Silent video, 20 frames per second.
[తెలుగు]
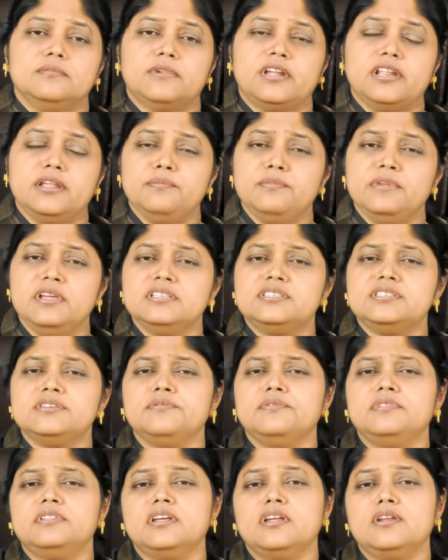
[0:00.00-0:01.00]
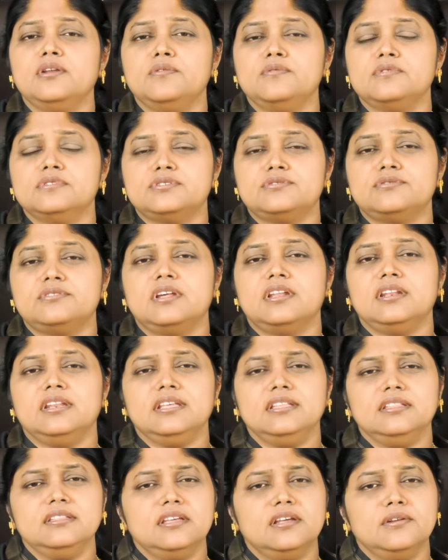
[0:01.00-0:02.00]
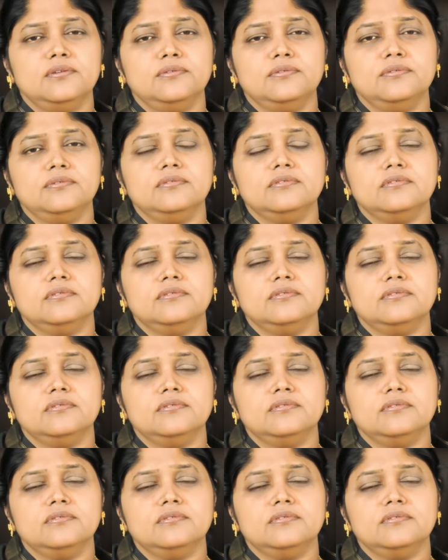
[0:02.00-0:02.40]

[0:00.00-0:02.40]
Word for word: మరి మీ జీవితాల్లో వస్తున్న నిందలు